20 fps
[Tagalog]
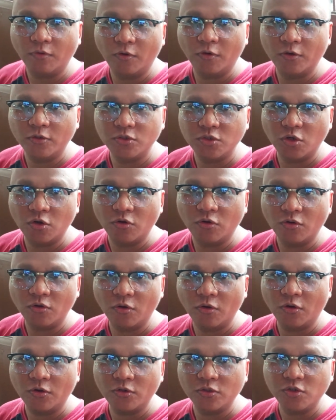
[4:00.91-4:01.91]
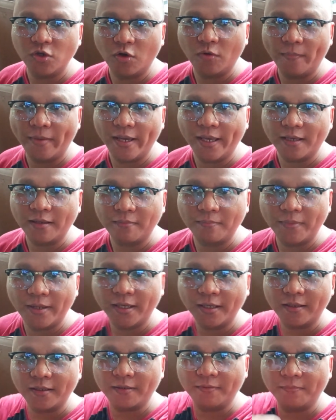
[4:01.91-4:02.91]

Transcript: Hojo, Hojo, mic, mic.